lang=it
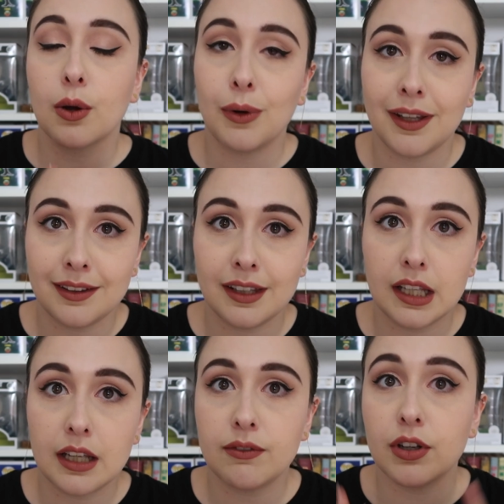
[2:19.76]

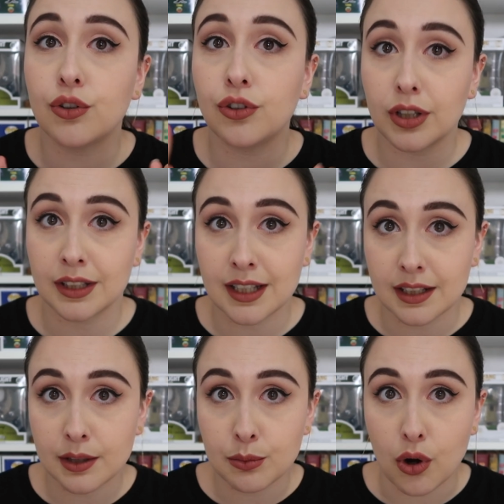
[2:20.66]
quindi vi consiglio di
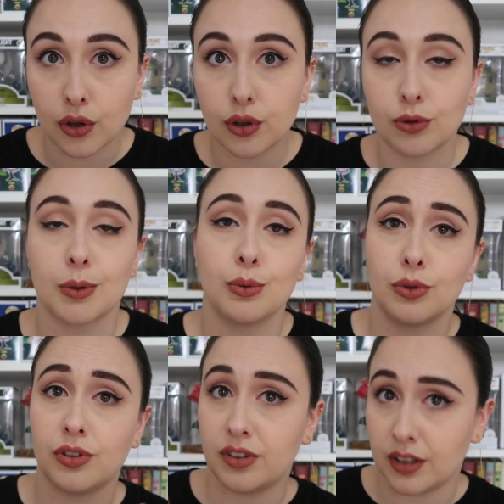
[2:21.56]
andare a dare un occhio
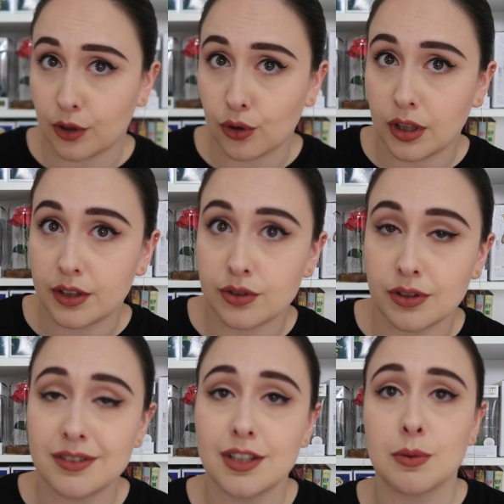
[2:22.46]
soprattutto se siete
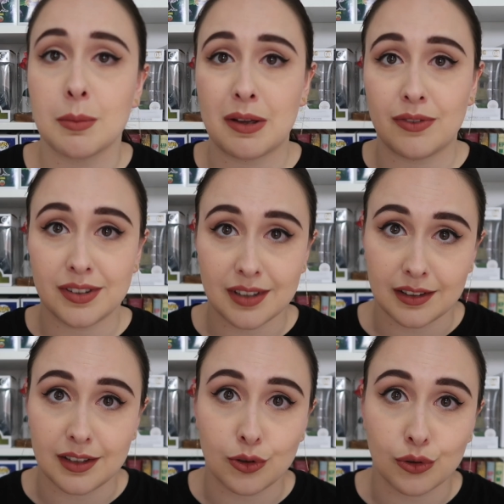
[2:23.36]
collezionisti come me
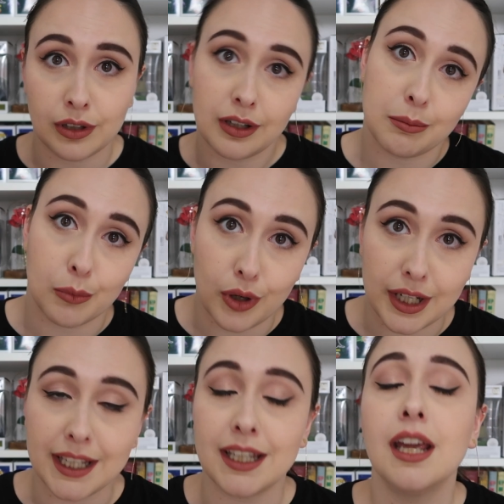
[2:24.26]
fissati con i
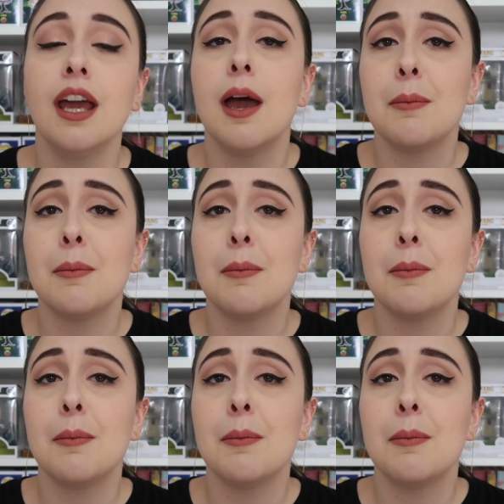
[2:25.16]
bollini